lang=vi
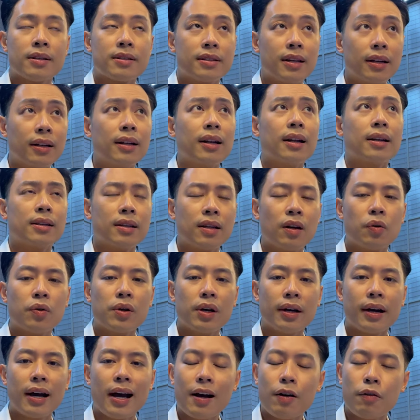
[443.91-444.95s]
Rất là nhiều
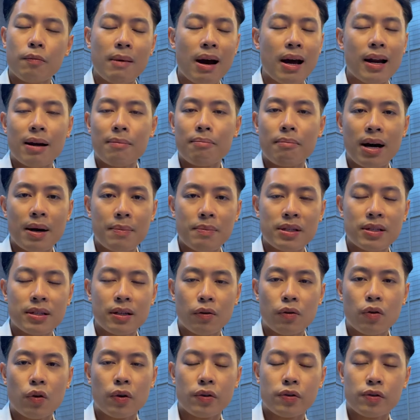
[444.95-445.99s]
nơi khác cũng 35
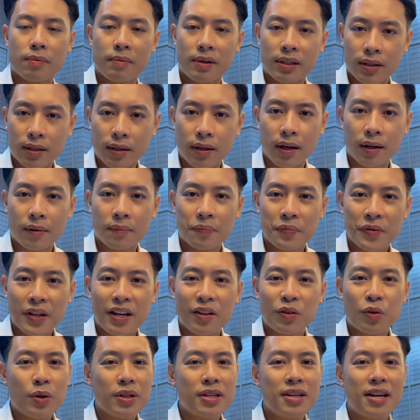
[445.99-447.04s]
36 độ là chuyện bình thường.
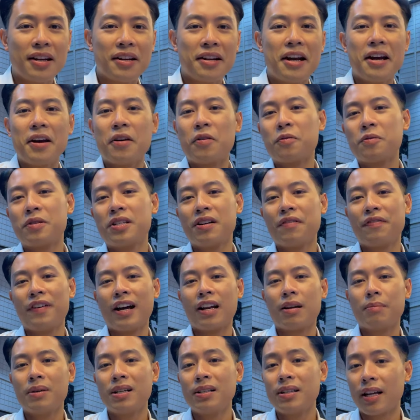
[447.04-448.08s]
Tuy nhiên đây cũng chưa
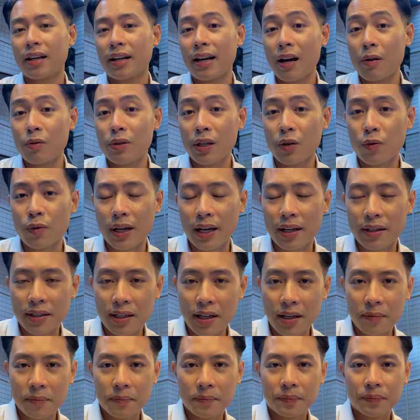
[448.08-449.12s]
phải là mức nhiệt cao nhất của cả
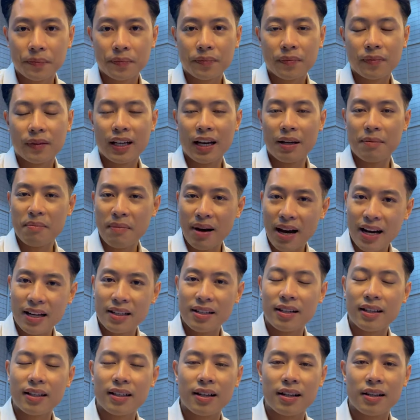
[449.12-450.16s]
nước. Ngày
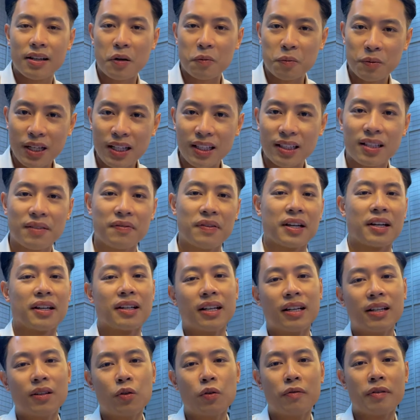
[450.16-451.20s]
mai những cái nơi nóng nhất thì phải kể
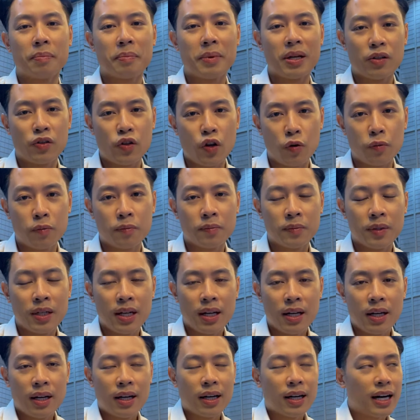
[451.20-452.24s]
đến khu vực miền Trung
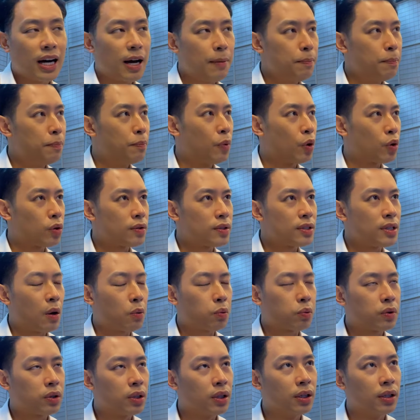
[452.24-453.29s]
khắp một
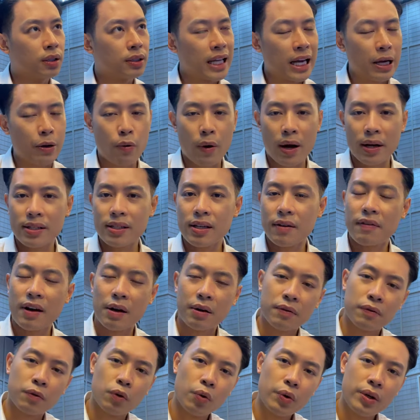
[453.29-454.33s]
dọc từ Thanh Hóa trở
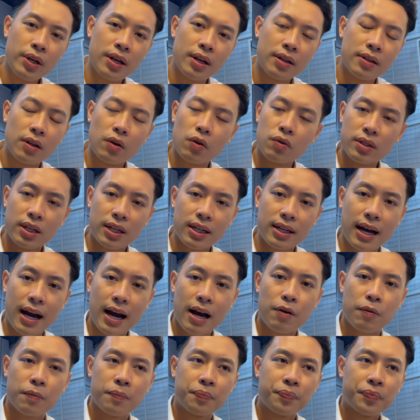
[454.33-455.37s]
vào đến Phú Yên nhiệt độ rất
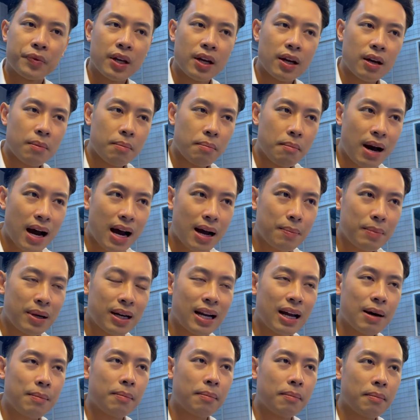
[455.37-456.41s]
cao.
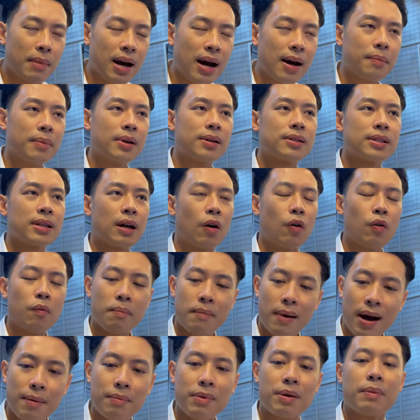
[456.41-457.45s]
35, 36,
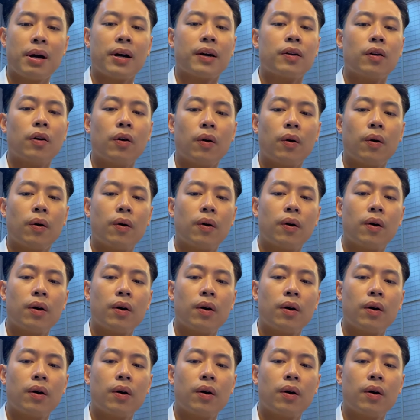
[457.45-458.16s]
37 độ.